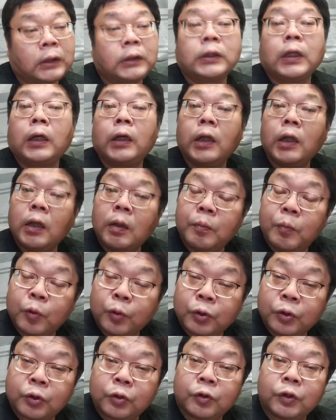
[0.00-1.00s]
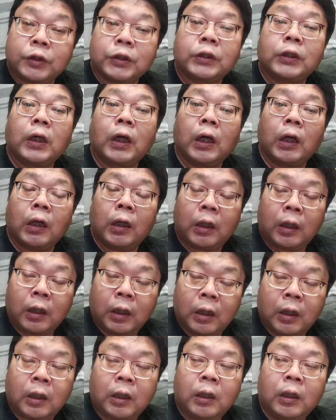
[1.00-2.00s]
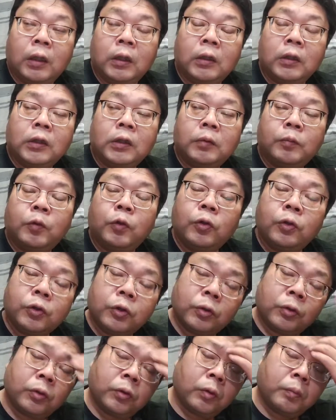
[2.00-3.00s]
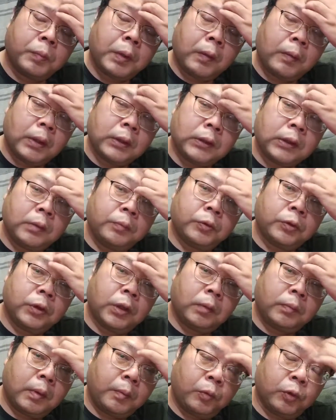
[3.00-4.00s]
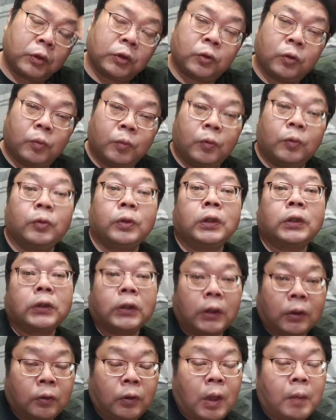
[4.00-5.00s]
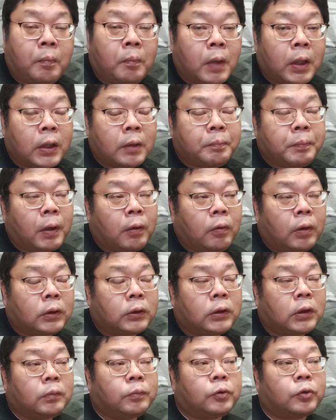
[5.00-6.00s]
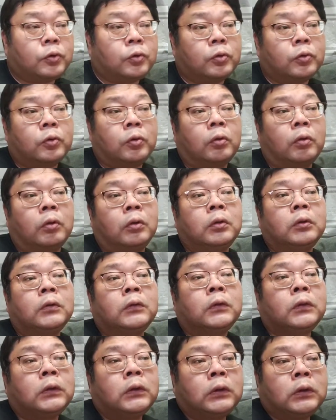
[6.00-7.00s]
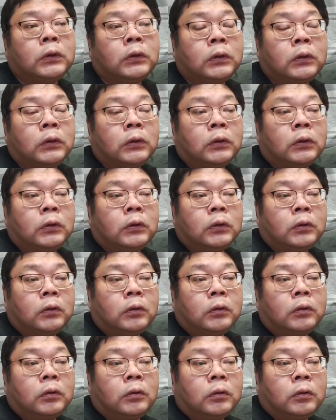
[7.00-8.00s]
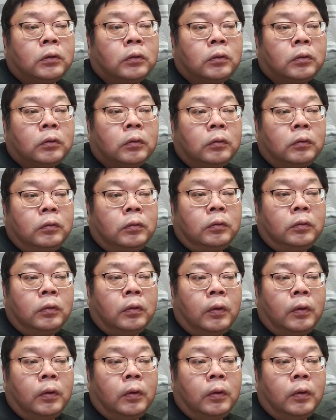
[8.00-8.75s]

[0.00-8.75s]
ですかね。持つ時間が。もうちょっとパワーセーブすれば持つと思うんですけど、あんまりパワーセーブすると、うん、